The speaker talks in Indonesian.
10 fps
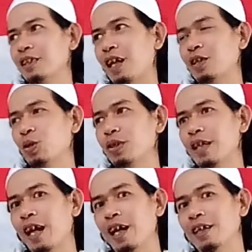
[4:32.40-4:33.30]

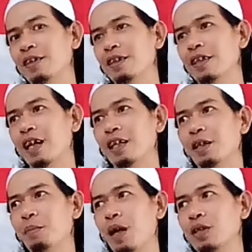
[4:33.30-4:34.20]
Selanjutnya, yang
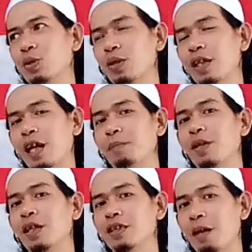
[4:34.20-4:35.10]
dimaksud dengan
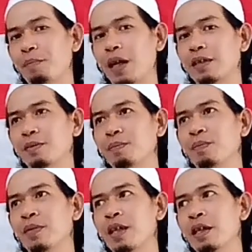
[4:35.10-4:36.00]
filsafat,
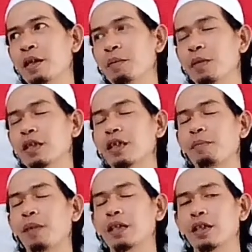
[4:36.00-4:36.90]

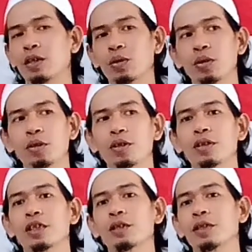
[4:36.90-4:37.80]
filsafat itu
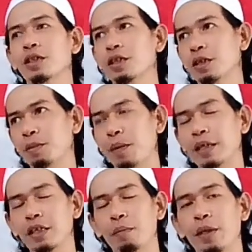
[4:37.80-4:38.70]

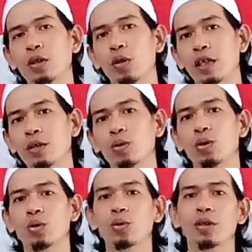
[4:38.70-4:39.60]
semacam metode
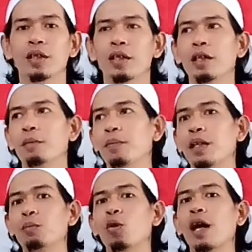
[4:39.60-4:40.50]
untuk
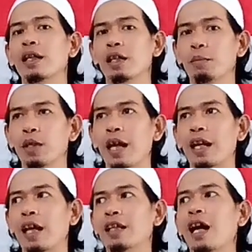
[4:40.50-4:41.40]
menemukan
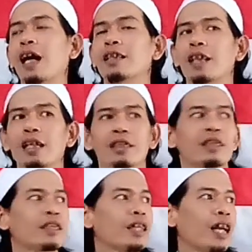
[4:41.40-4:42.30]
kebenaran
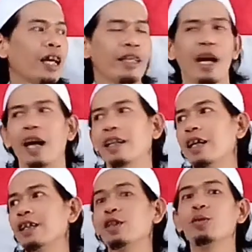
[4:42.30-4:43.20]
atas segala yang
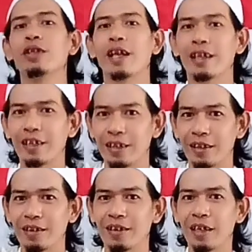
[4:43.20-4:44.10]
ada di dunia ini.
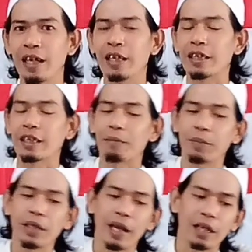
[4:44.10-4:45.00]

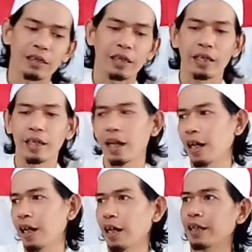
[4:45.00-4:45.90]
Tetapi yang
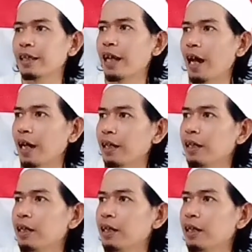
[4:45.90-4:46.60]
saya hendak